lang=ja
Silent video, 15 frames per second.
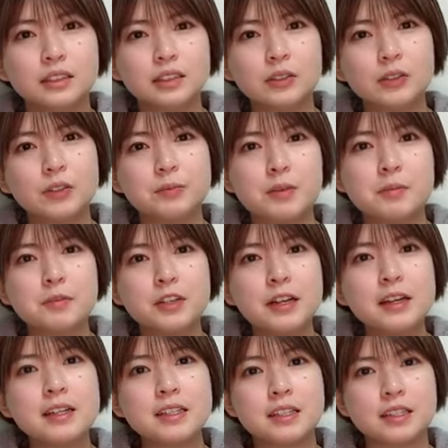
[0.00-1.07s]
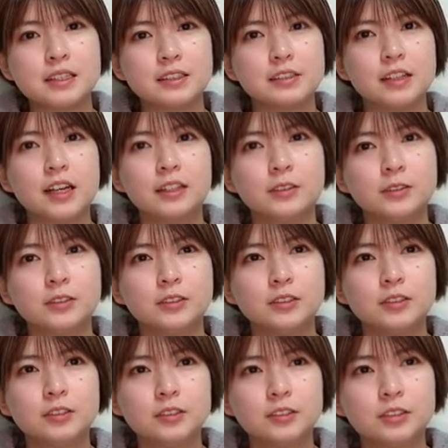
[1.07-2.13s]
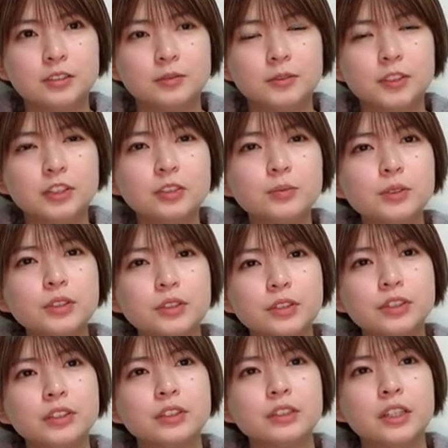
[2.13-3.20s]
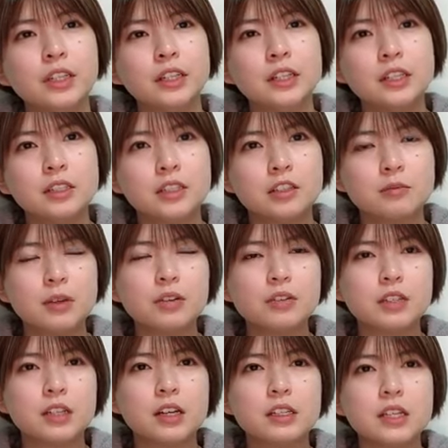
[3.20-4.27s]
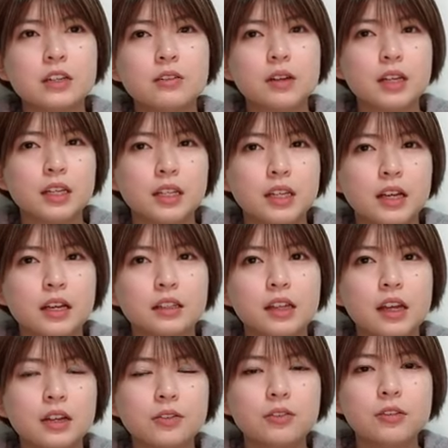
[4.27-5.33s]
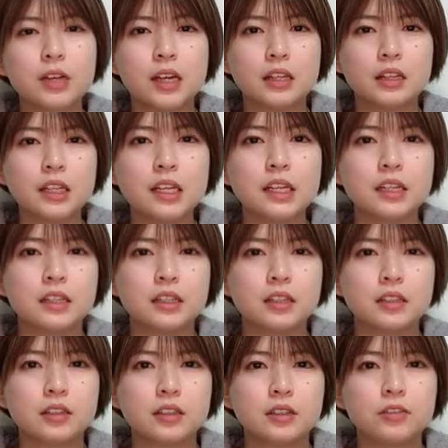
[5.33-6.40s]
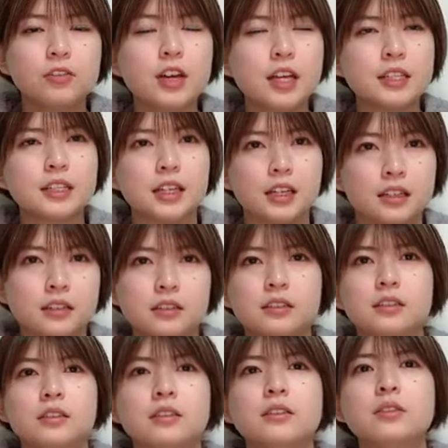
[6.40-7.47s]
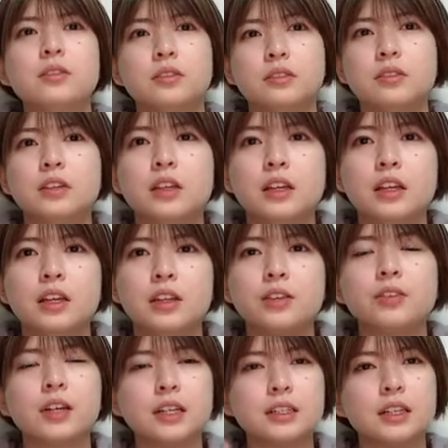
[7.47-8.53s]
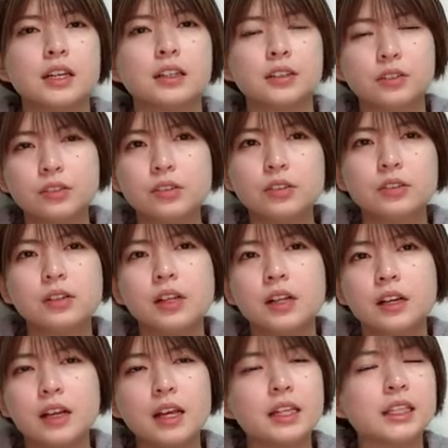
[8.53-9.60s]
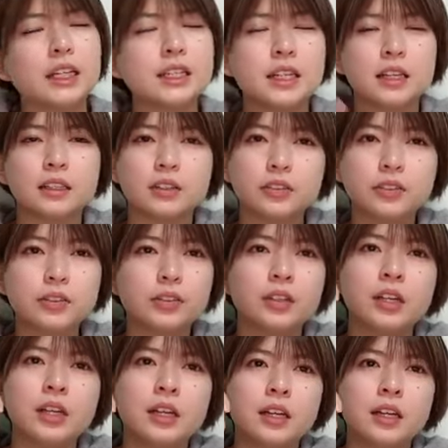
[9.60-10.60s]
そう「ミムライジング」あのもともと「夢を知らせるわけにいかない公演で」ノエさんとゆかさんとレイナさんと